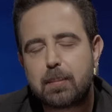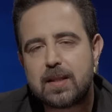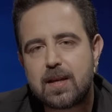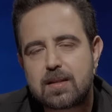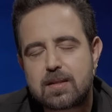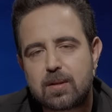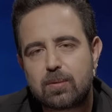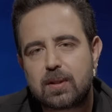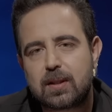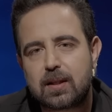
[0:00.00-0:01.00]
bedensel
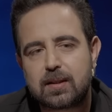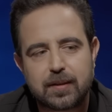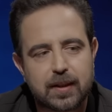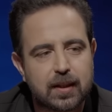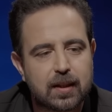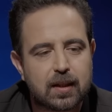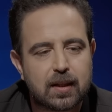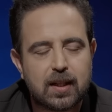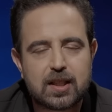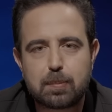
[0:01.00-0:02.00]
olarak
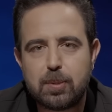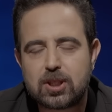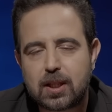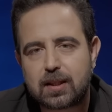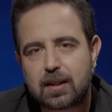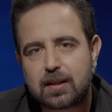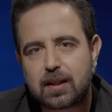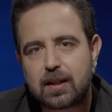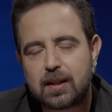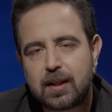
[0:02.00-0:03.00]
hiçbir
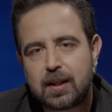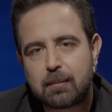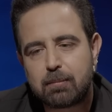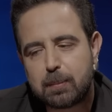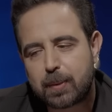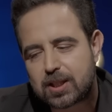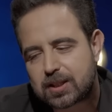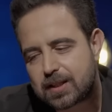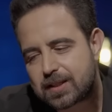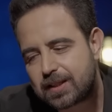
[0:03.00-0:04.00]
şekilde bir
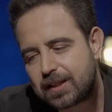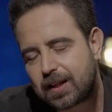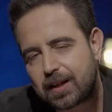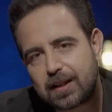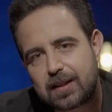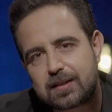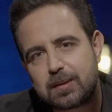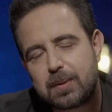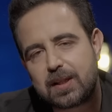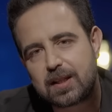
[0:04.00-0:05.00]
başkasıyla
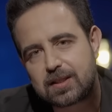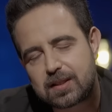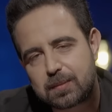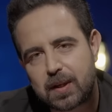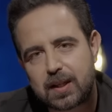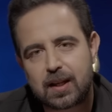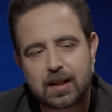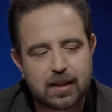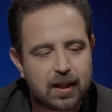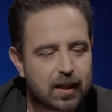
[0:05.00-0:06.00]
hayatını
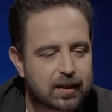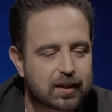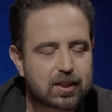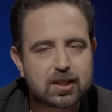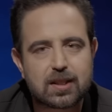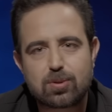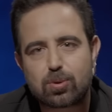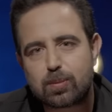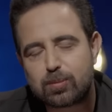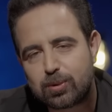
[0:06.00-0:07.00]
birleştirmeye, yetişkin
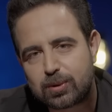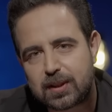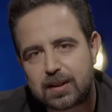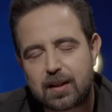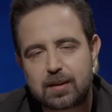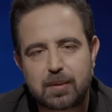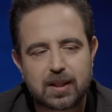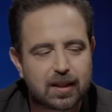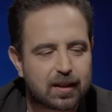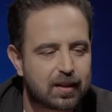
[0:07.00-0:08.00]
sorumlulukları
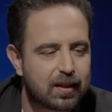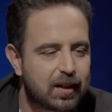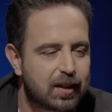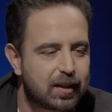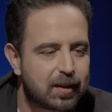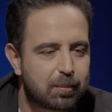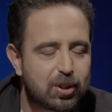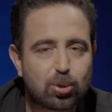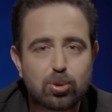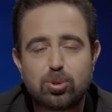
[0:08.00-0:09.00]
almaya, bir
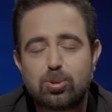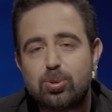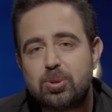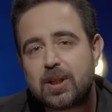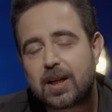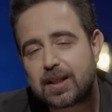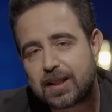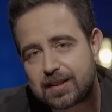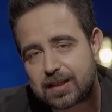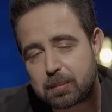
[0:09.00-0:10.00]
çocuğu dünyaya
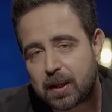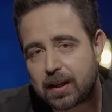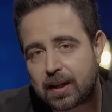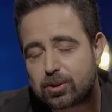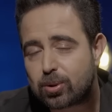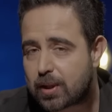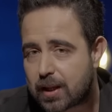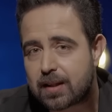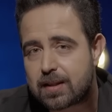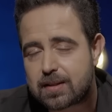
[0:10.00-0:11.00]
getirmeye çünkü
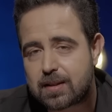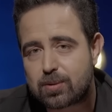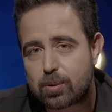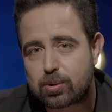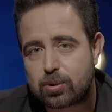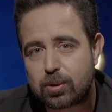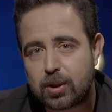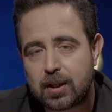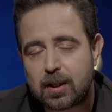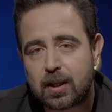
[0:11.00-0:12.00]
kendisi de çocuk.
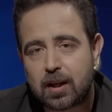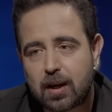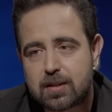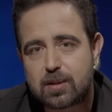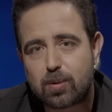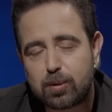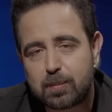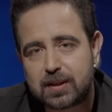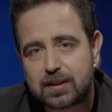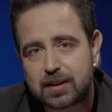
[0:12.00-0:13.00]
Hazır
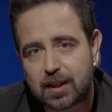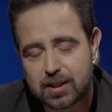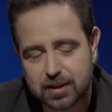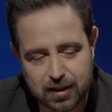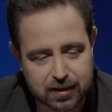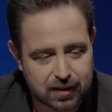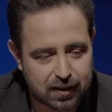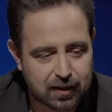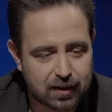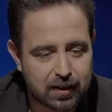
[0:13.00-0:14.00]
olmadığı yaşlarda.